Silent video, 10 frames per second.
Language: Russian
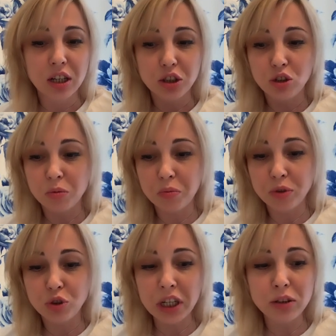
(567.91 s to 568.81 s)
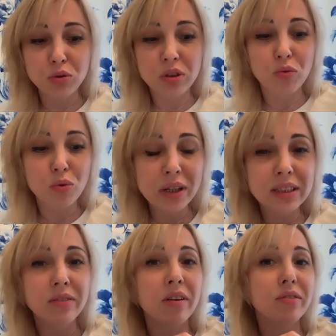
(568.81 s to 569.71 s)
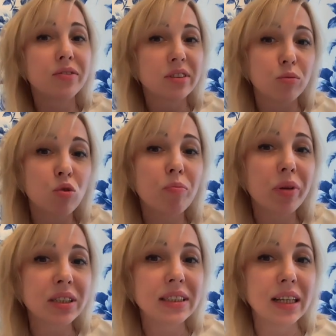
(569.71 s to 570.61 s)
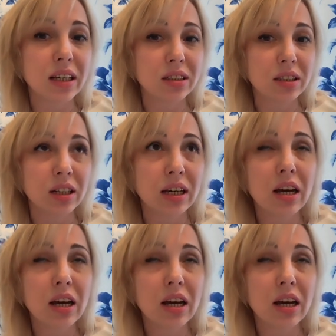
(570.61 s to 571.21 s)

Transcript: чтобы получать удовольствие в самом процессе.